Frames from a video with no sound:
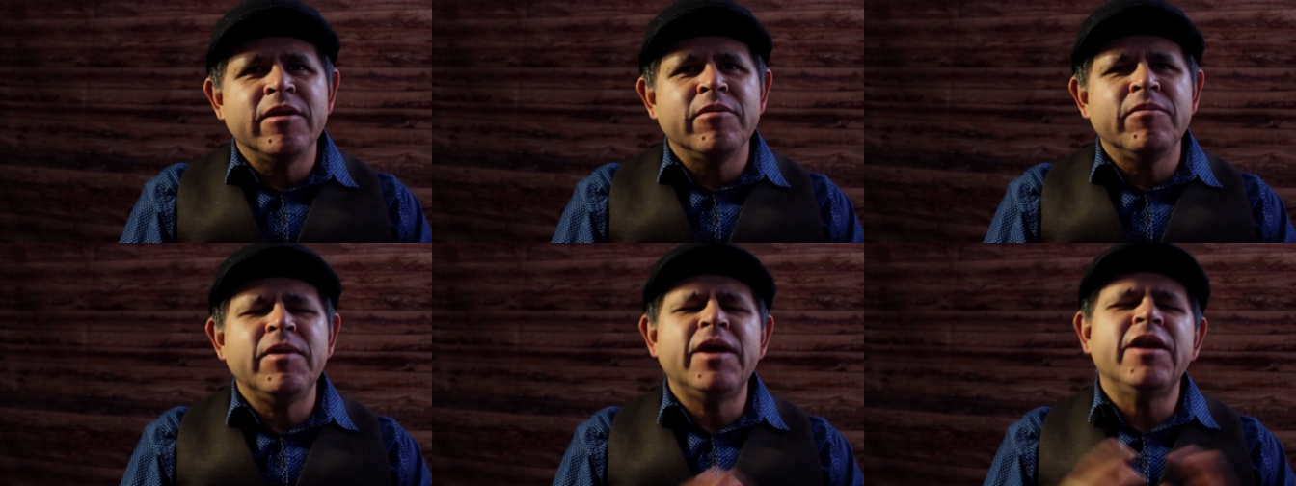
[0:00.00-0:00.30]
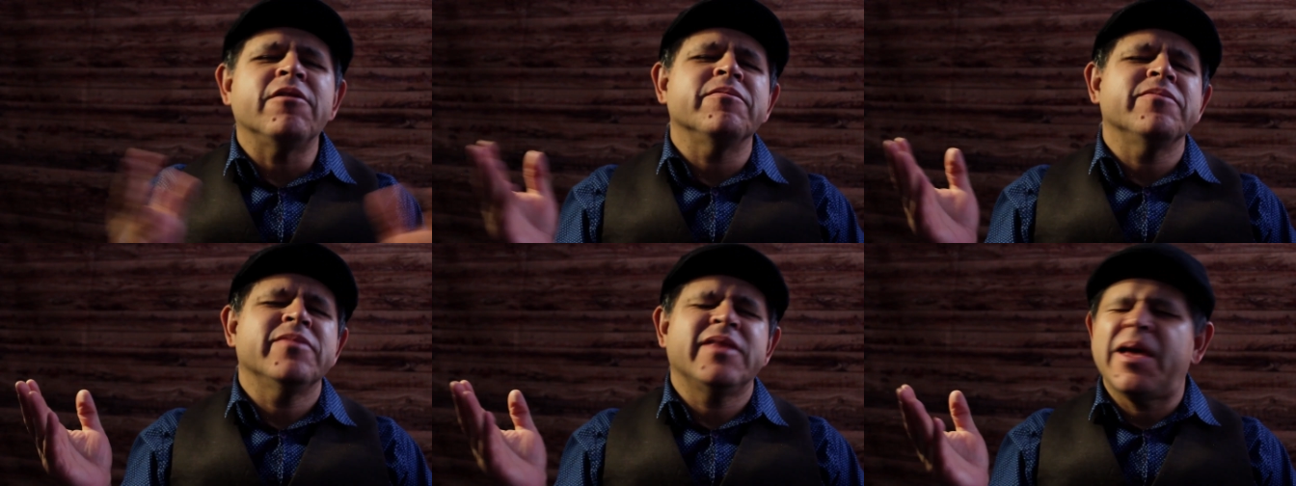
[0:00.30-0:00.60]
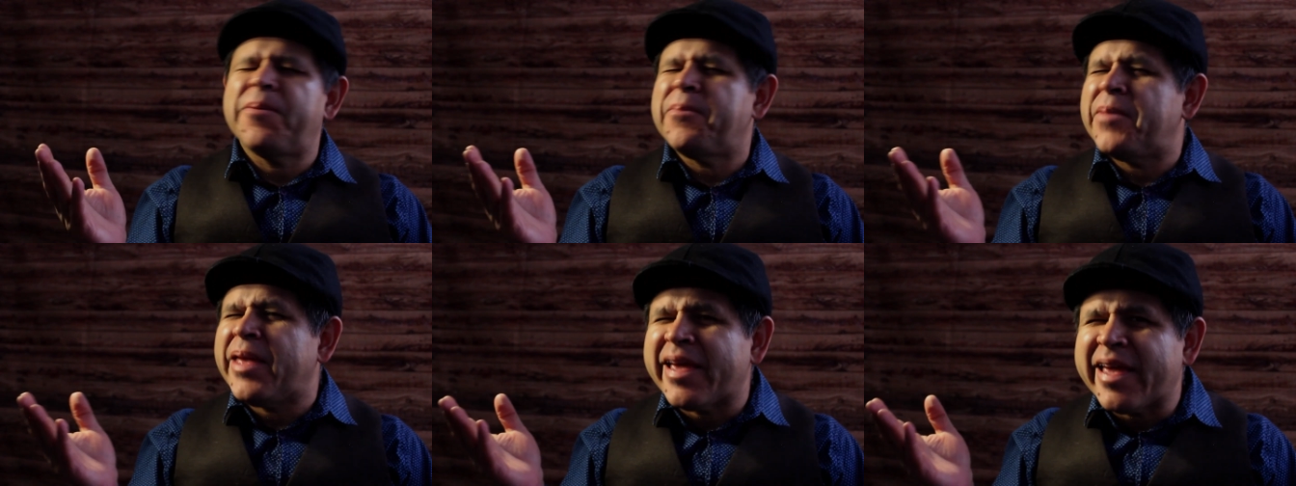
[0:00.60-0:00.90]
Bueno,
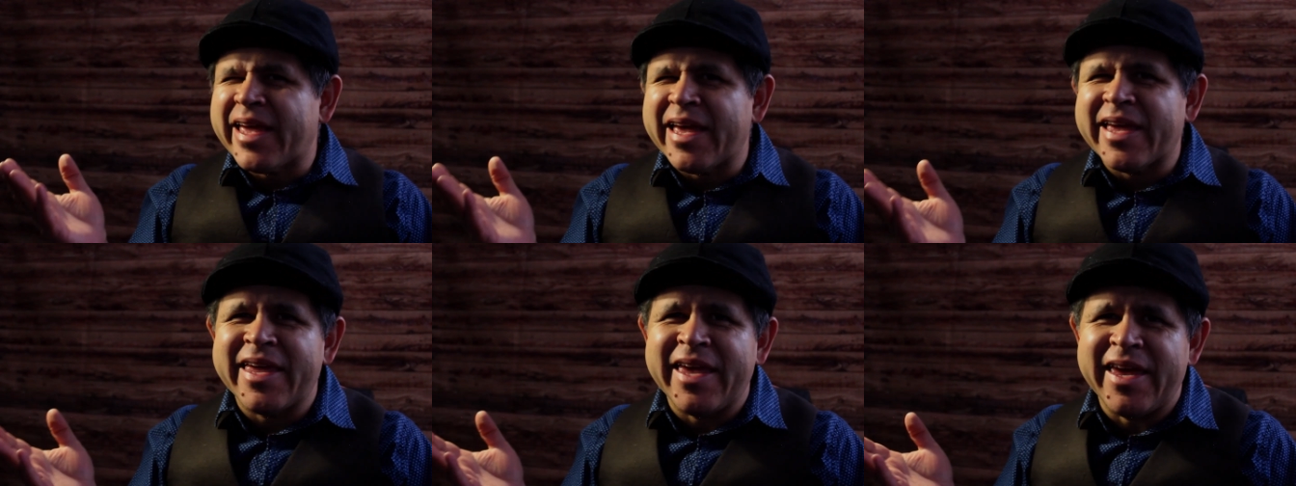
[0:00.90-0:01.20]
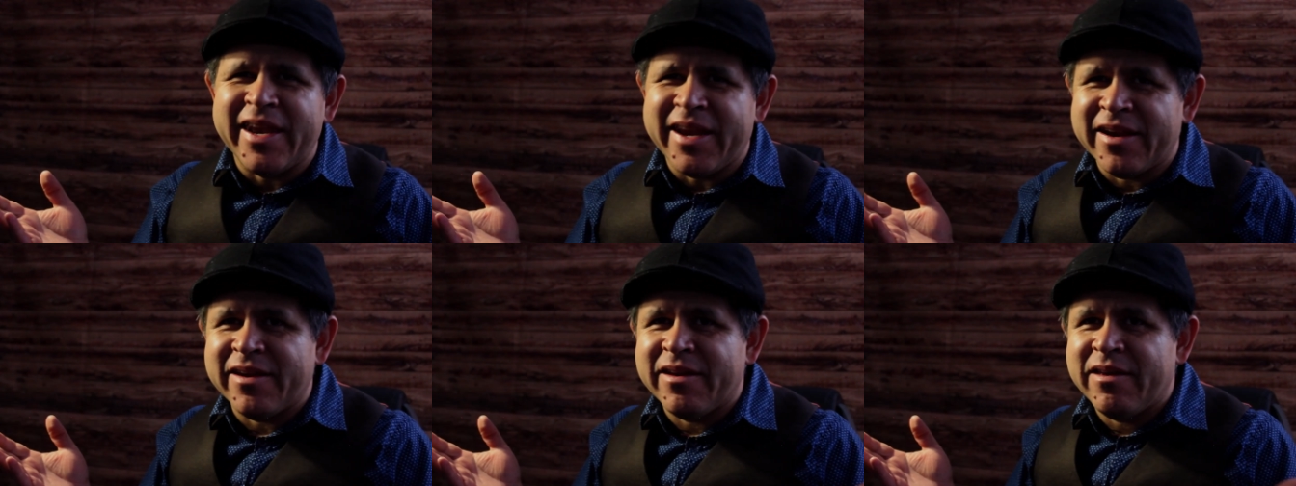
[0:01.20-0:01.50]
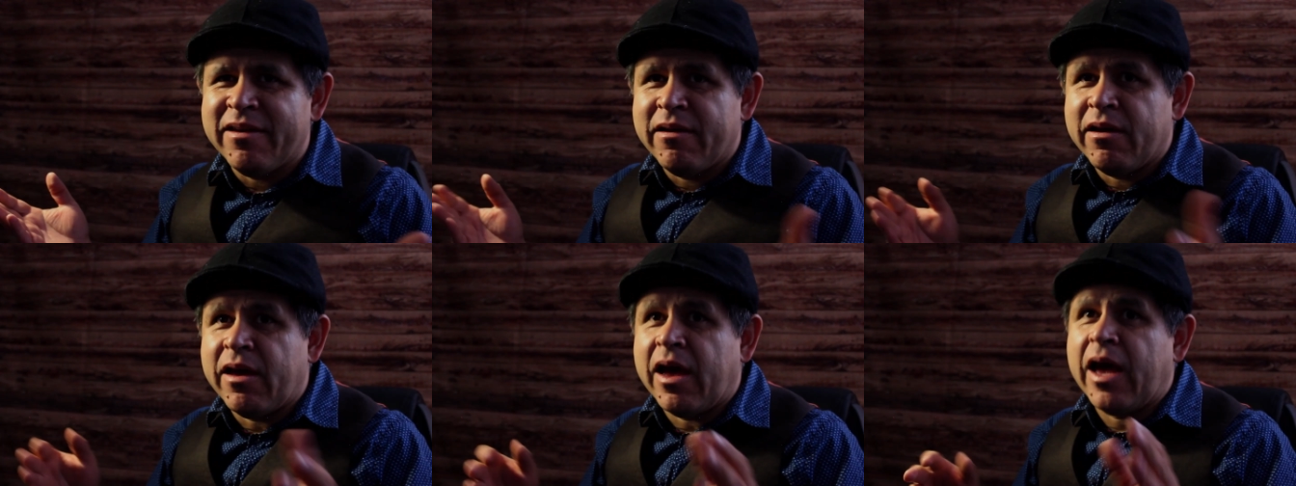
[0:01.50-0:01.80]
también qué quieren.
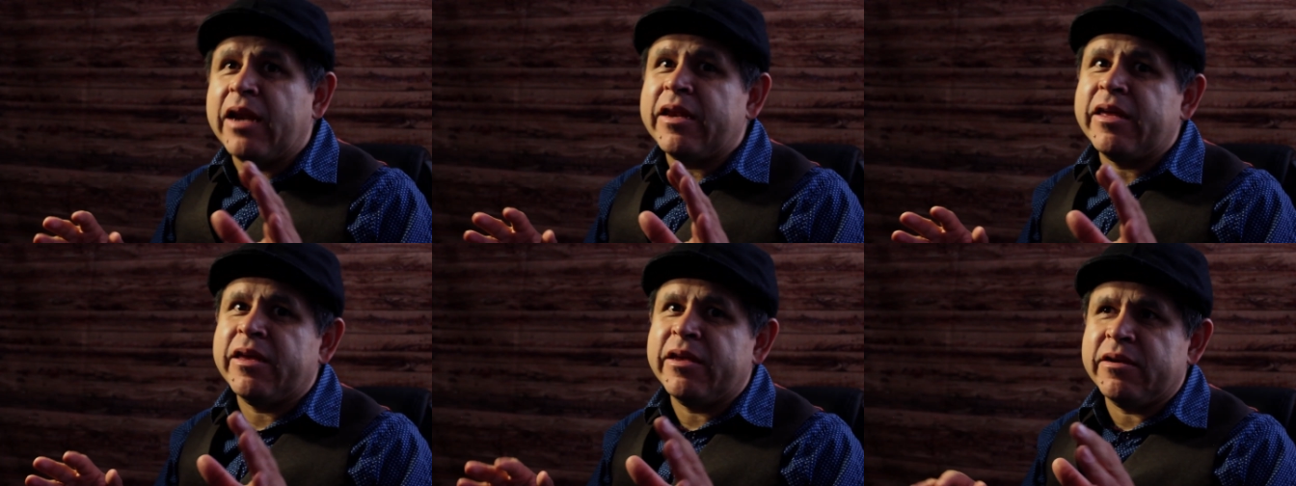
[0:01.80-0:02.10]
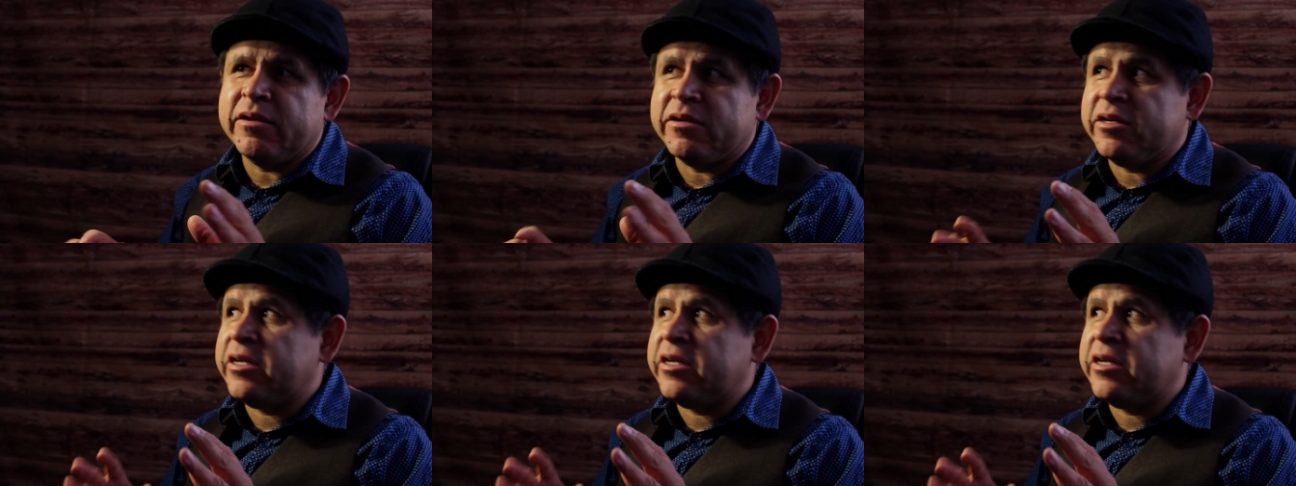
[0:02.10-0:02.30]
¿Alguien